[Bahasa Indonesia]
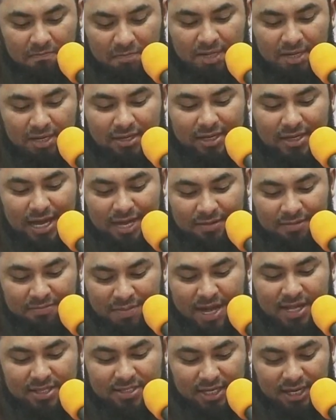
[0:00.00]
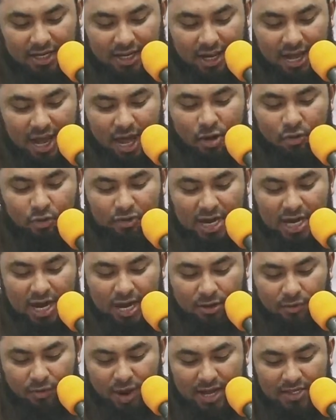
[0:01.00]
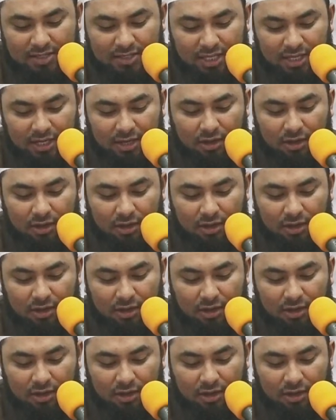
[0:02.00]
من كلمات أو دعوات